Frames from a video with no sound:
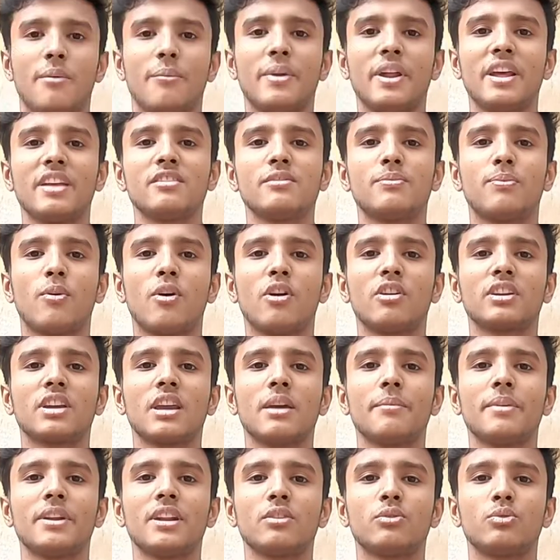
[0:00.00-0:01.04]
ফ্রেন্ডস ফ্রন্ট
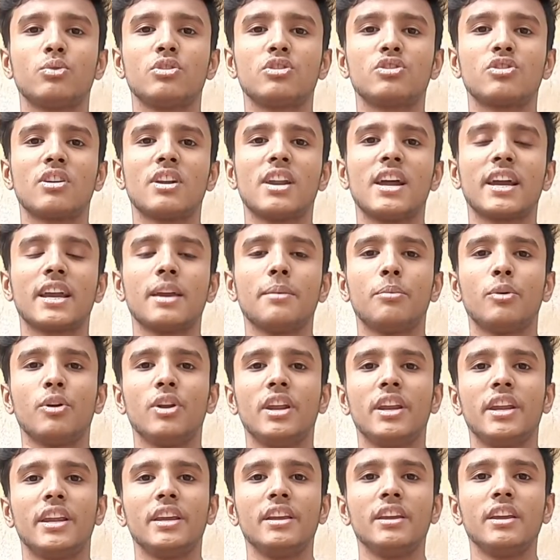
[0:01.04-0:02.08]
ক্যামেরা সুইচ করার আগে
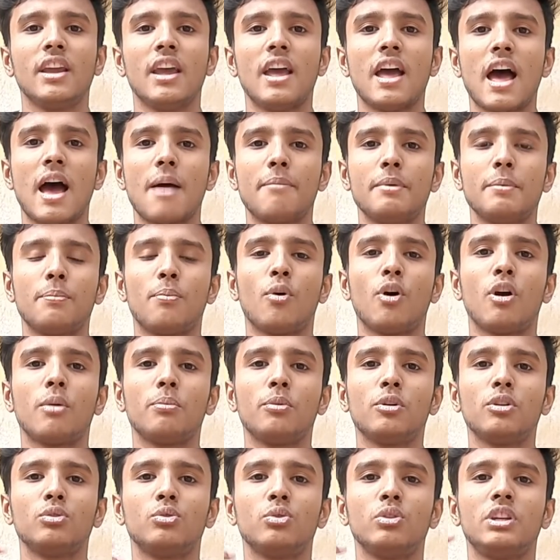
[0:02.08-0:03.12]
বলে নেই আমি
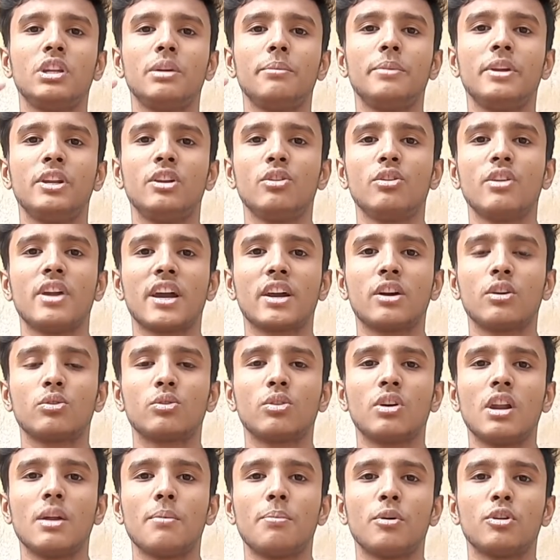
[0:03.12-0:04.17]
পরপর দুটি ভিডিও রেকর্ড
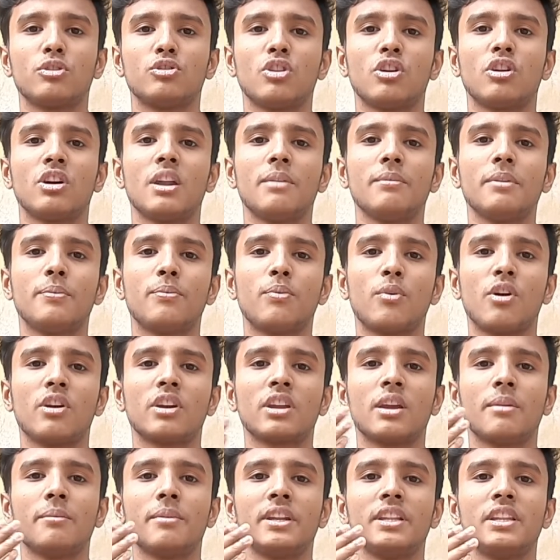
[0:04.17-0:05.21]
করার পর যখন আমি ফ্রন্ট
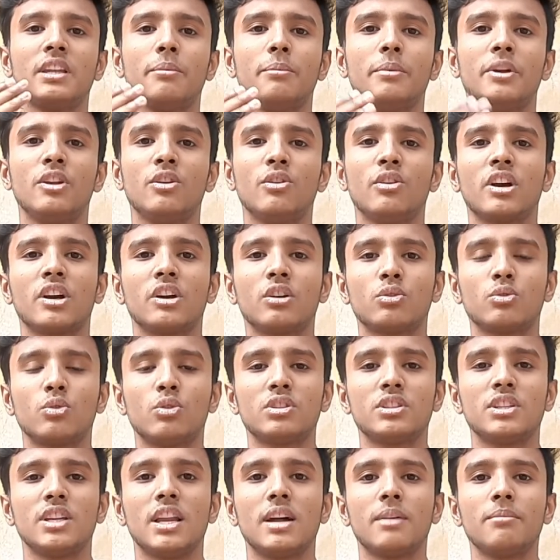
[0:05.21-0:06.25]
ক্যামেরা দিয়ে ভিডিও রেকর্ড
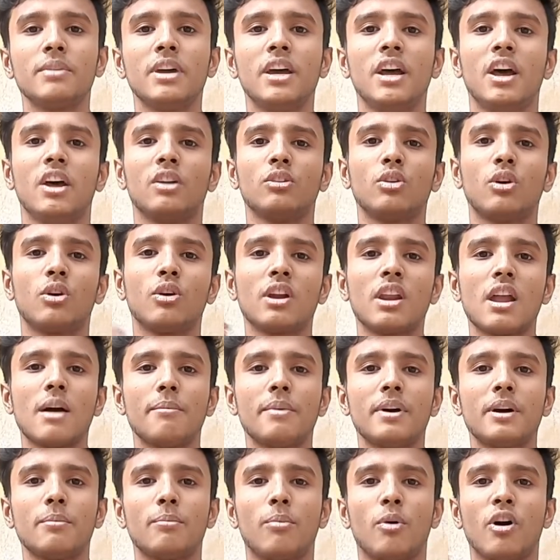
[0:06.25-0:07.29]
করছিলাম তখন
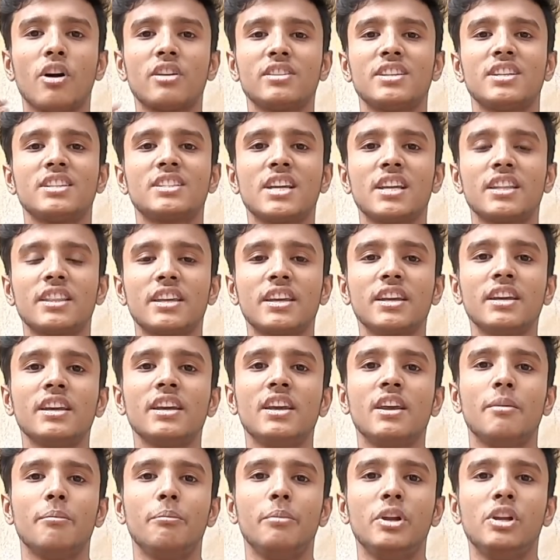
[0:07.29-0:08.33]
আমার ভয়েসের সাথে
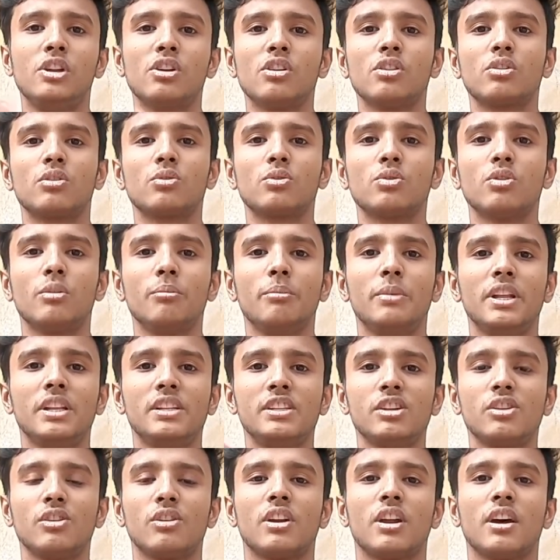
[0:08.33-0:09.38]
ভিডিওর কোনো মিল
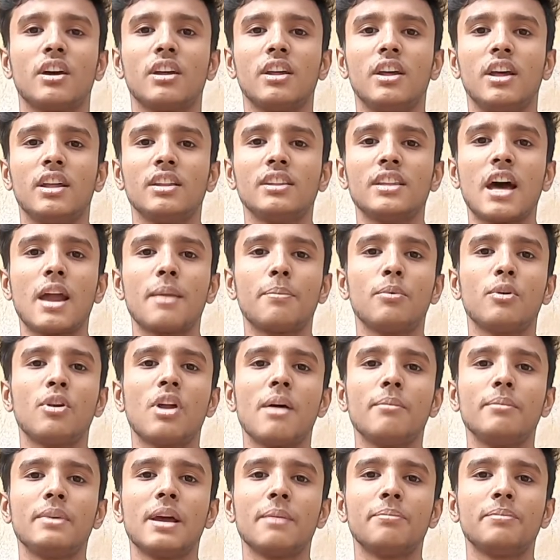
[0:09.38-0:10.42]
ছিল না তারপর
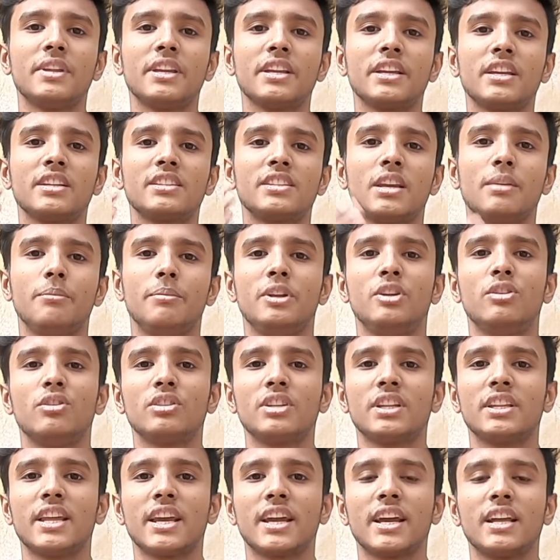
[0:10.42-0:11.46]
আমি আপনাদেরকে সেই
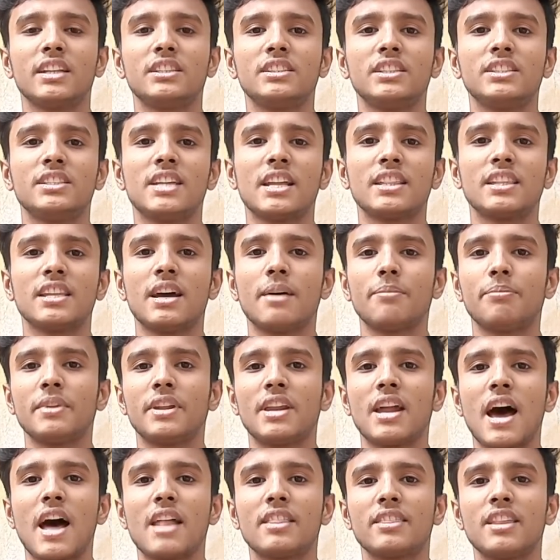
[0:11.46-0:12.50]
ভিডিওটা দেখাচ্ছি যাতে
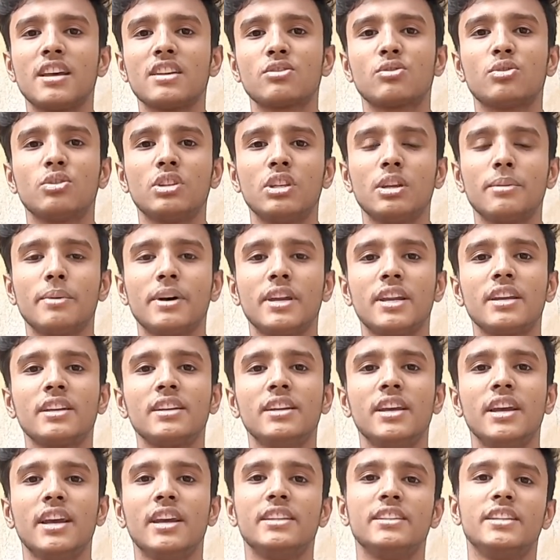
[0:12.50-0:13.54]
আপনারা আন্দাজ করতে পারেন
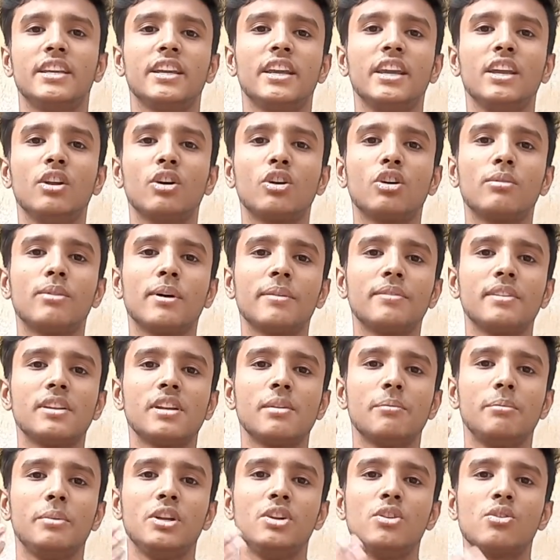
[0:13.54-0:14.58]
যে কীরকম
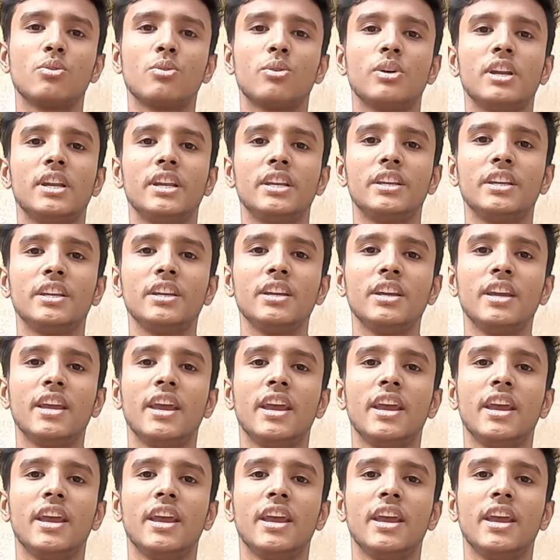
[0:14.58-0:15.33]
আপনারা ভিডিও কোয়ালিটি